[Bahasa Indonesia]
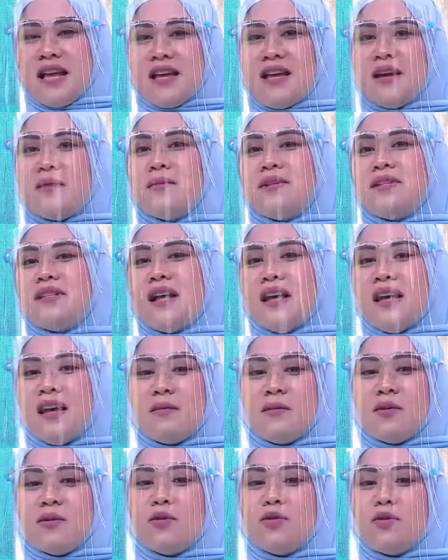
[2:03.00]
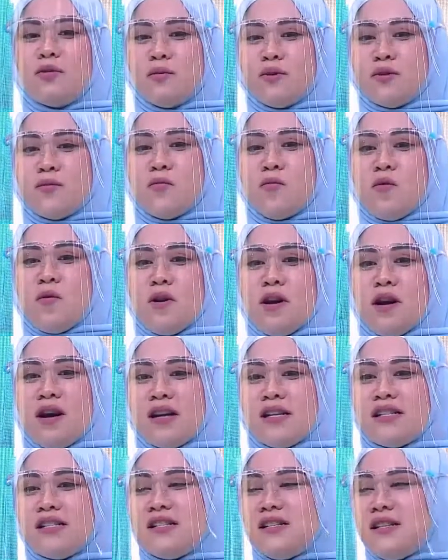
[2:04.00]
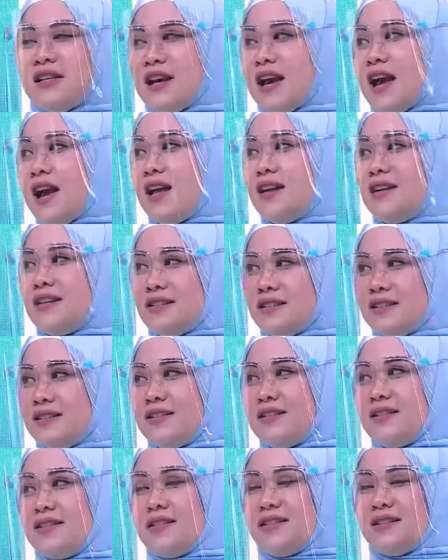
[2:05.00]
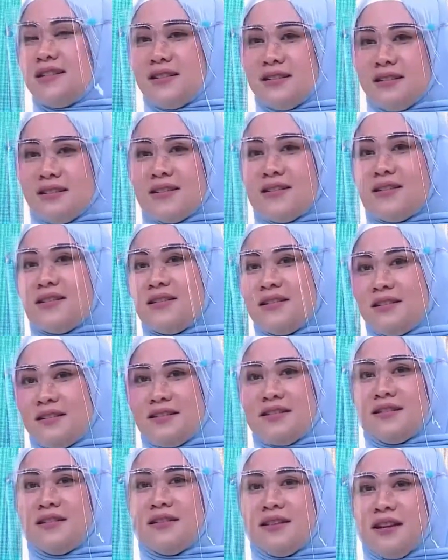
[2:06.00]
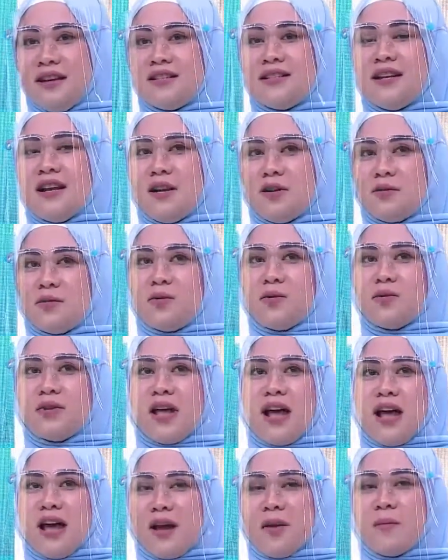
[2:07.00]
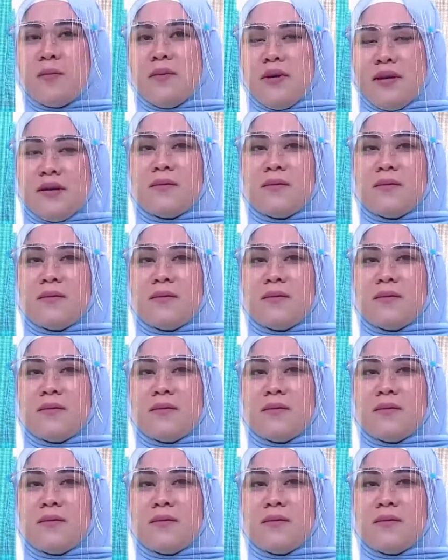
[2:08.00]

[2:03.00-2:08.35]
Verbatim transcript: yang bisa menutup semua kesedihan kesedihan. dia selalu berusaha happy